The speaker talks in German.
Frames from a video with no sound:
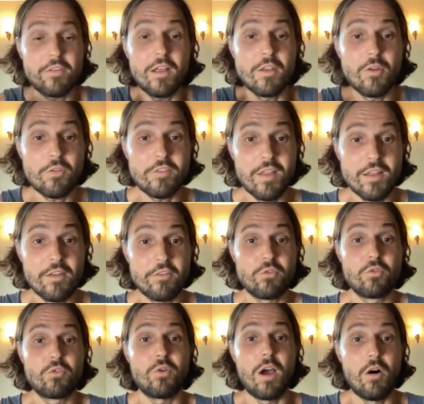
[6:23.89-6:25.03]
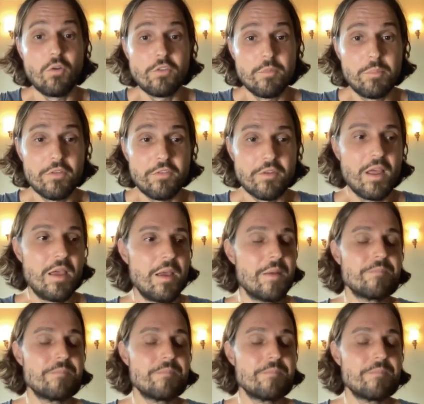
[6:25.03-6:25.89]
Es kann auch sein, dass du zu Hause bist